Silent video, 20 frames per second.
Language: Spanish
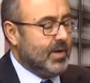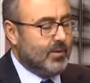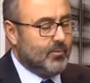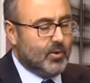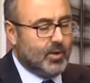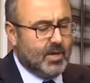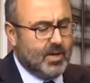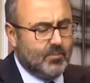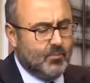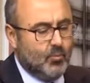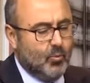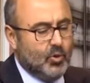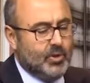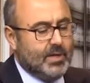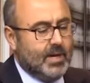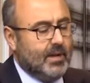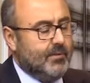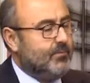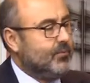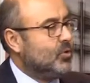¿eh? porque
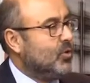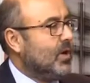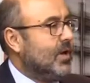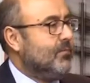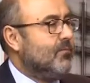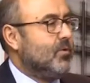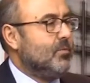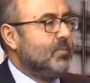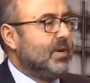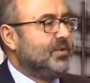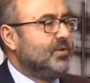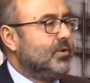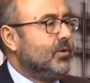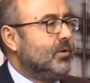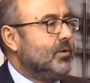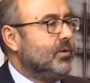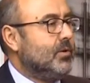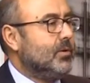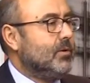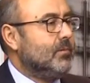mucha, toda la
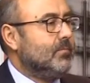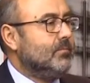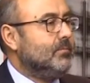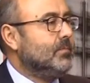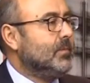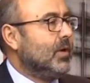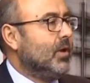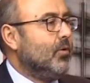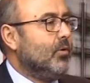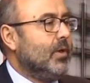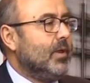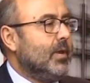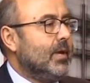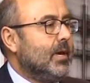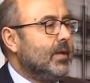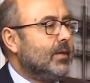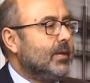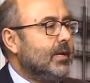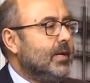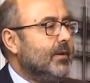información que hoy
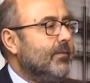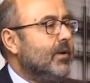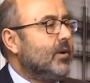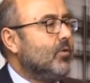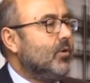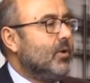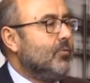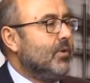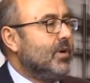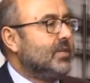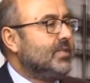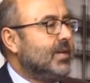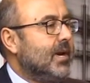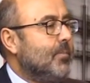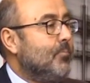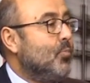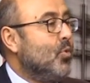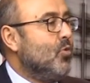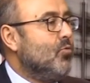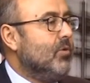día tiene que ver con las
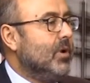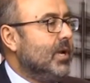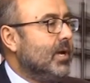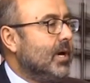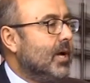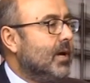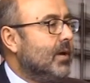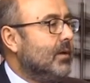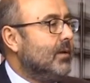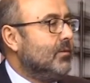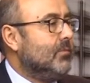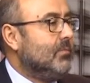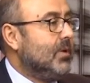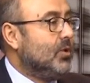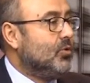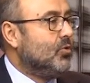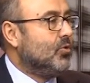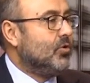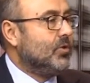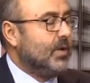universidades públicas y,
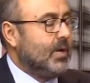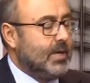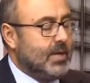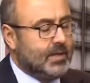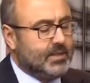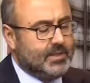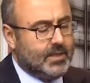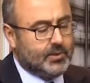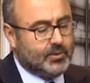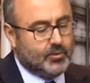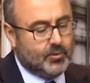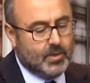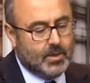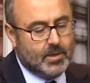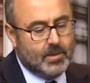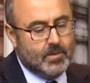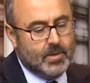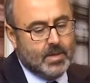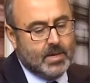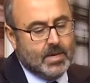y, todos tienen acceso.
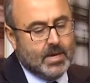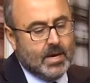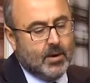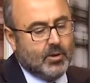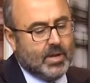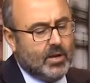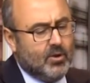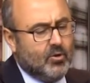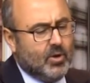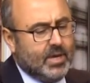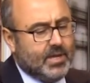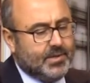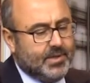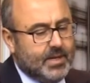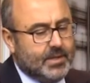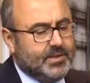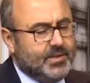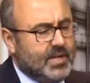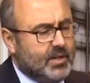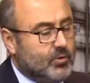Ahora, lo que
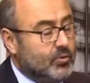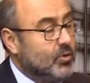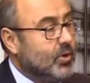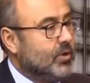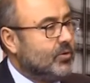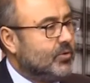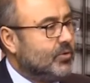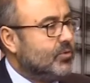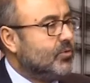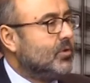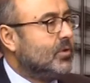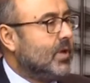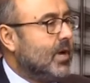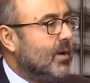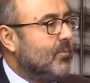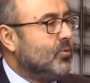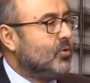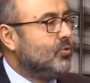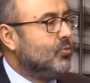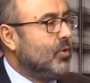sí es cierto es que nosotros
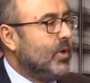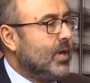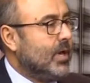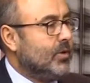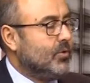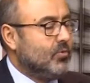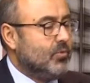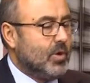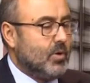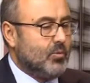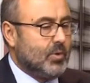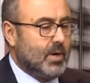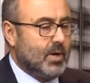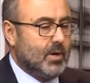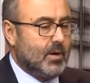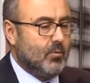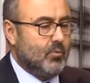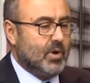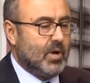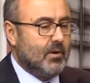estábamos sujetos a
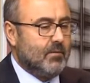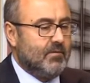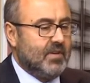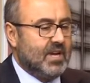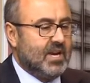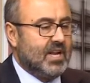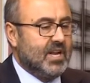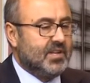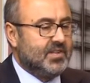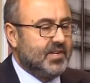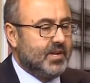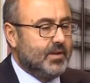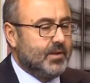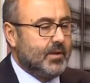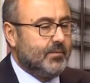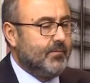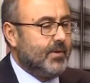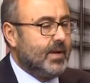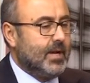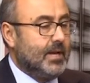una,
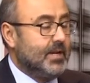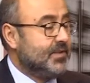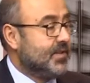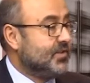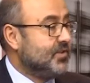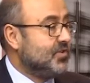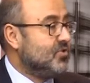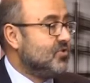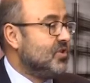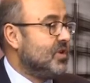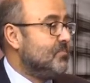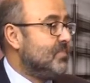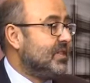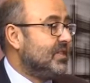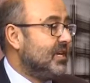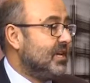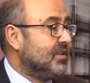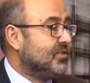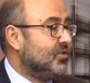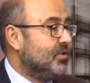fiscalización,
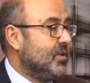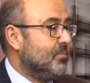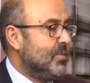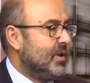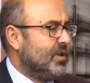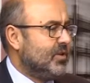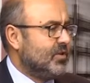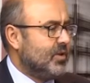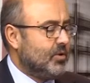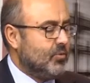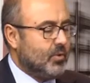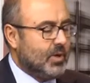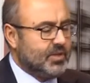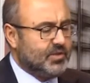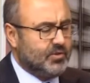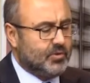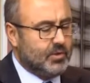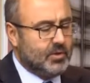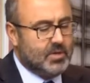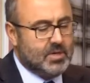investigación del Ministerio de
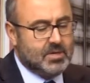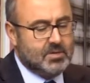Educación,